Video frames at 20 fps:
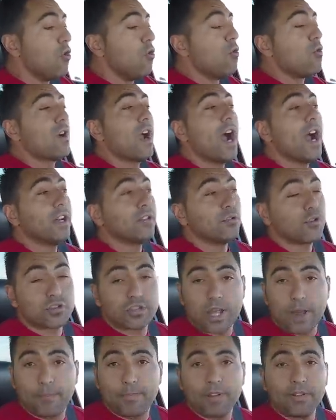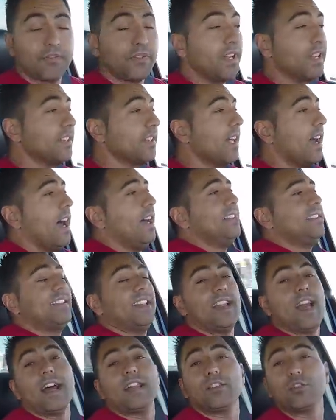O carro não está para venda, a
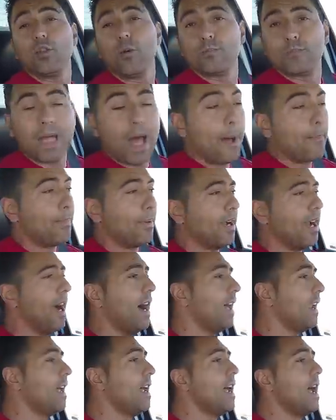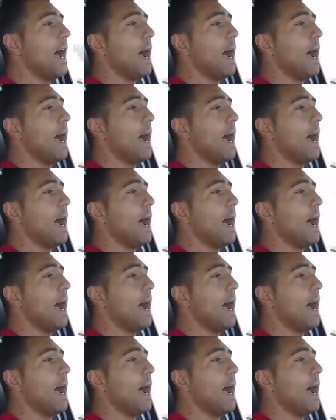SEAT não me está a pagar,